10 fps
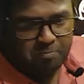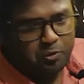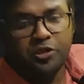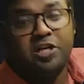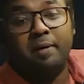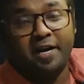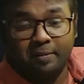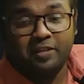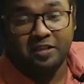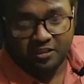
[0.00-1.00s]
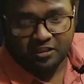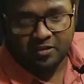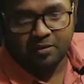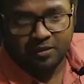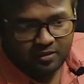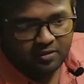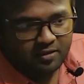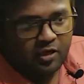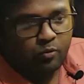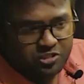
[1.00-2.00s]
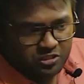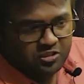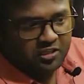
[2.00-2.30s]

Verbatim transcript: ब्यूटेनामाइड बता दिए थे अभी एक क्वेश्चन दिया